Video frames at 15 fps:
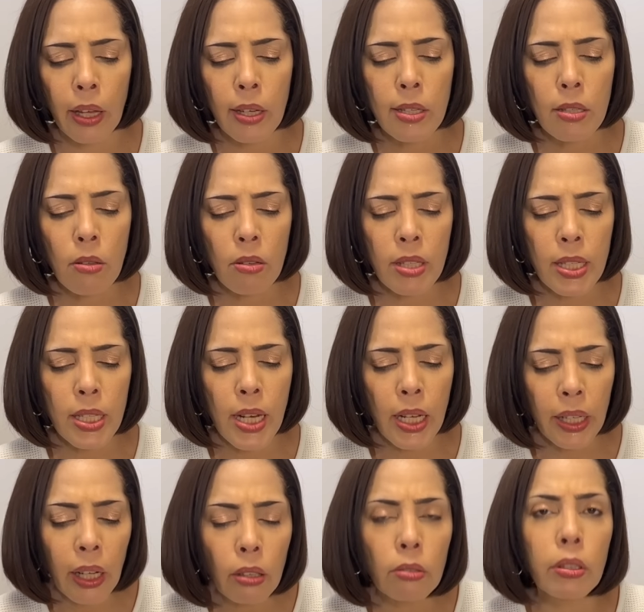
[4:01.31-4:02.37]
そちら
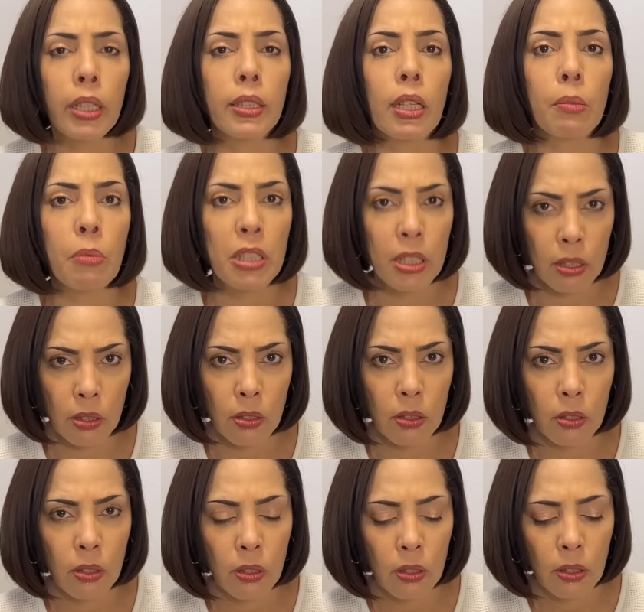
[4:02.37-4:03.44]
が売れています。
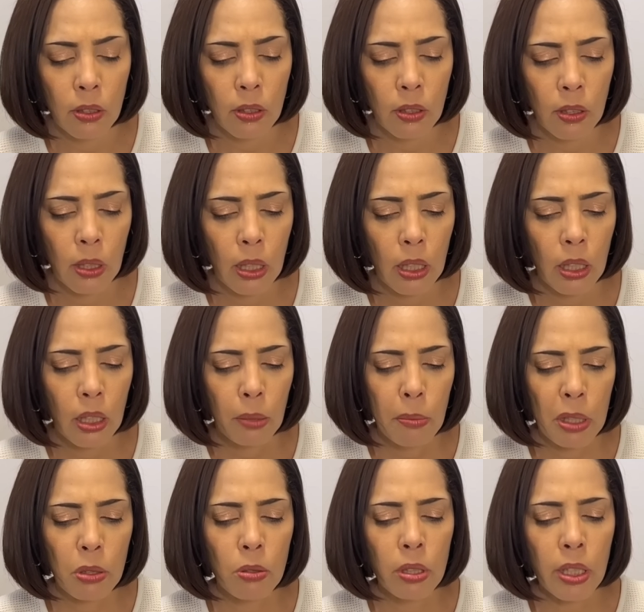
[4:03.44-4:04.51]
まあ、
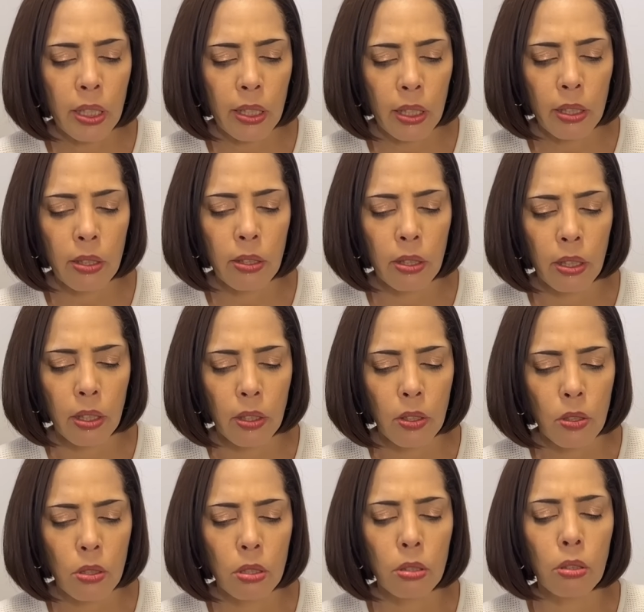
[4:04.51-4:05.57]
とにかく、
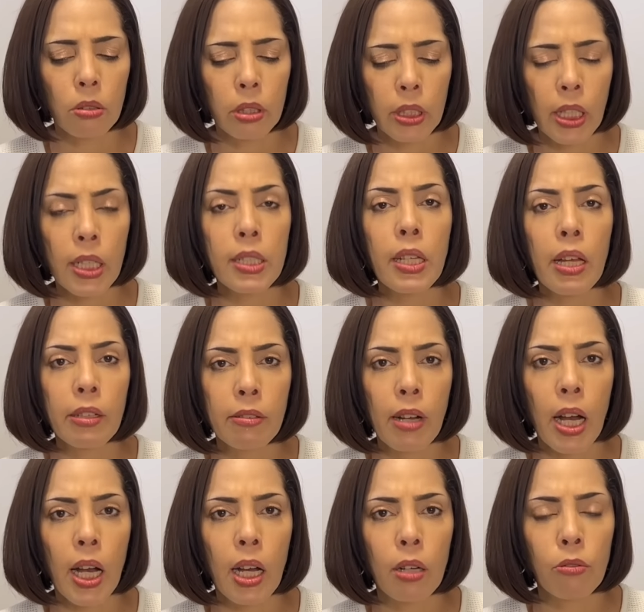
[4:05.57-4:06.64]
中国経済
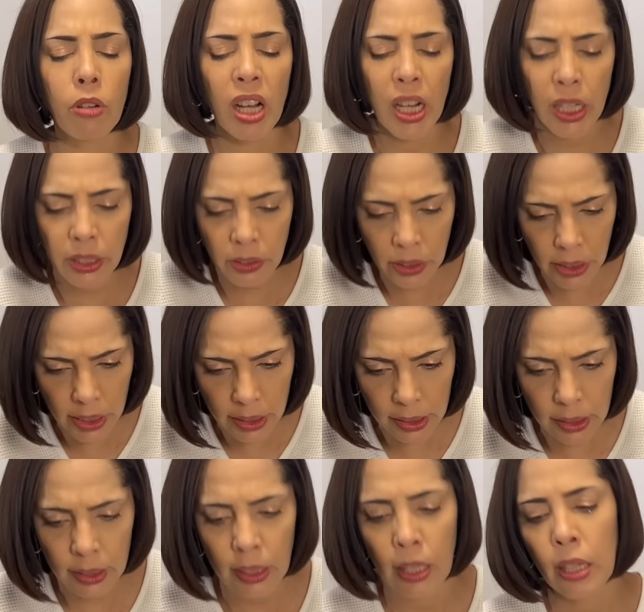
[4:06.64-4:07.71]
は悪いで
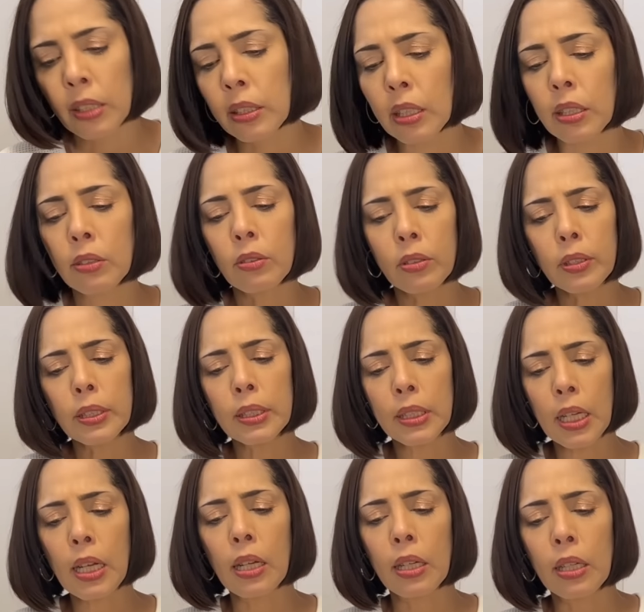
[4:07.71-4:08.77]
す。ただこうし
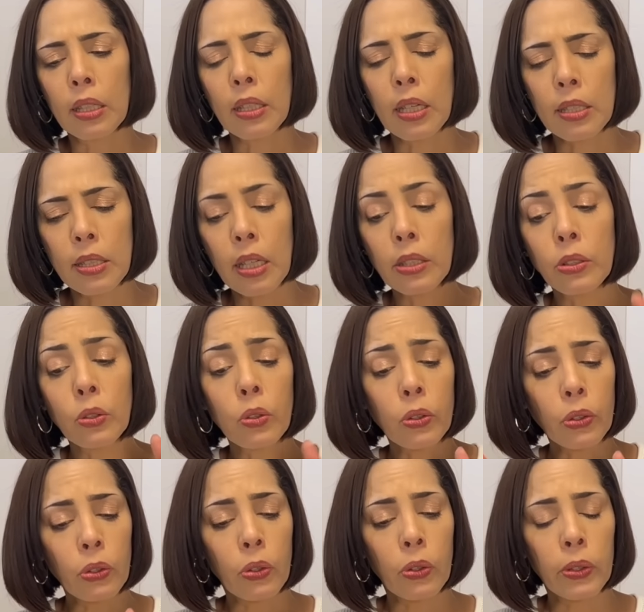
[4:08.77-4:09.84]
た経済状
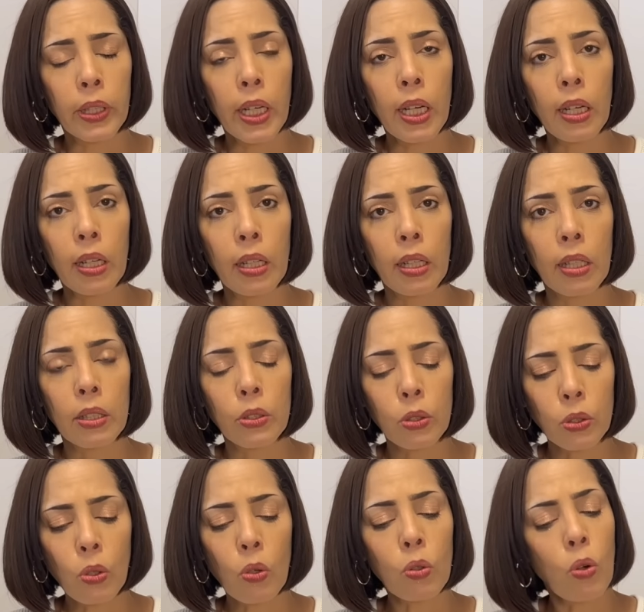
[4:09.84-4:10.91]
況や中
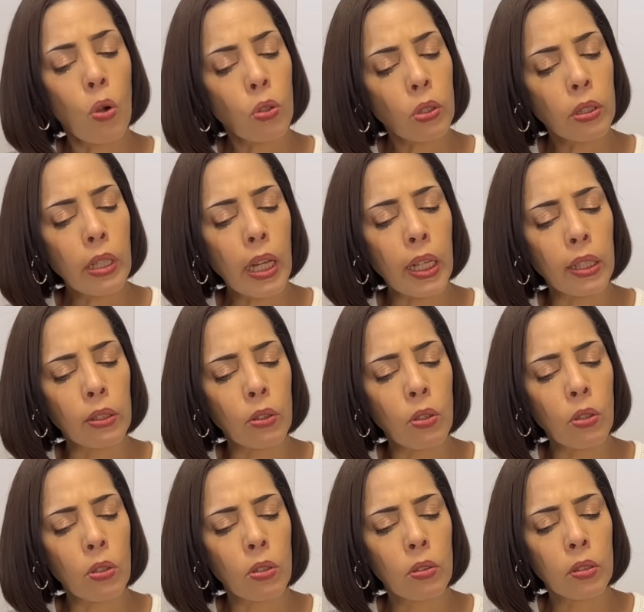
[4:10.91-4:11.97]
国国内
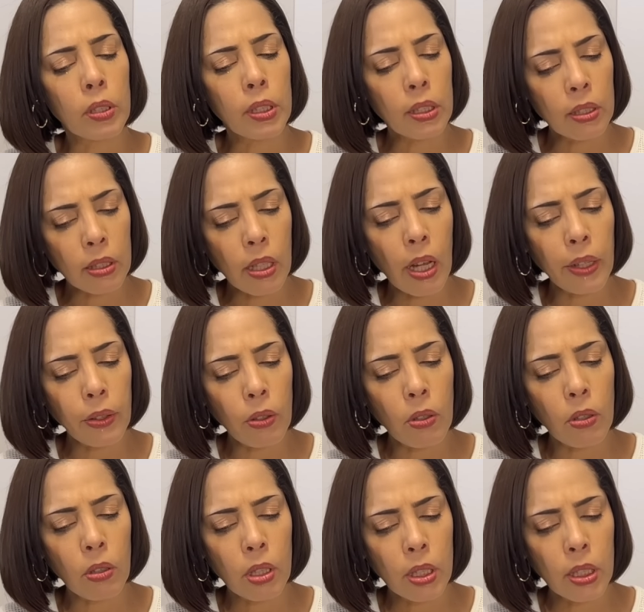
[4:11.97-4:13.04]
の実態
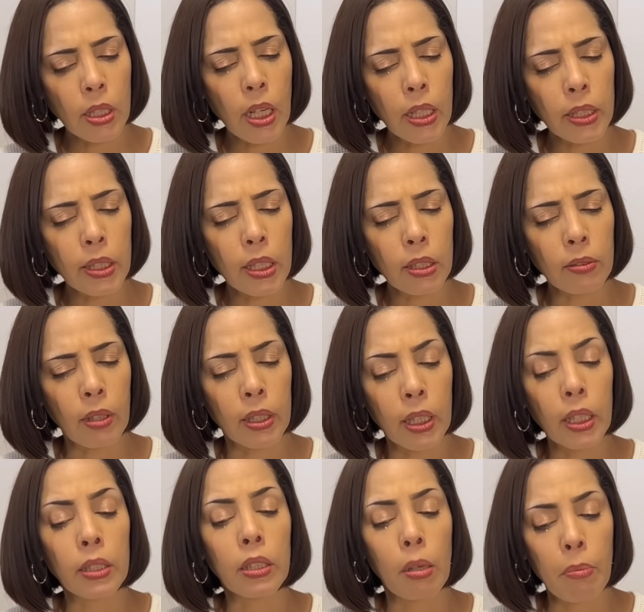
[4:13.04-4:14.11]
を知られたくは
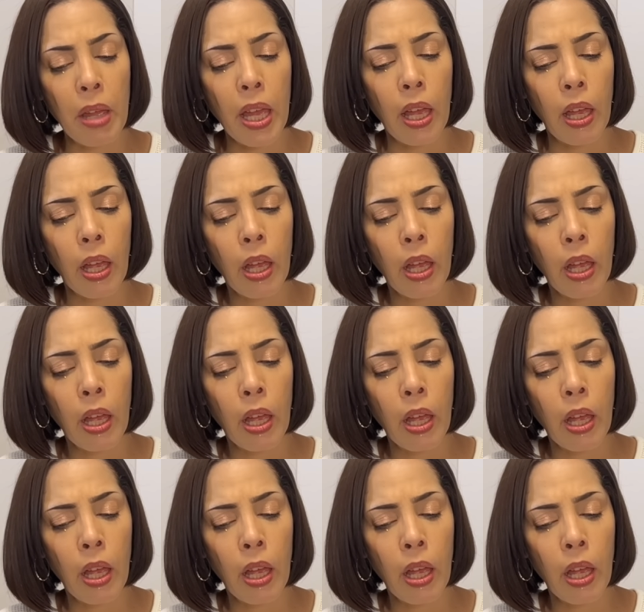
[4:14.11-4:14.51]
ないため、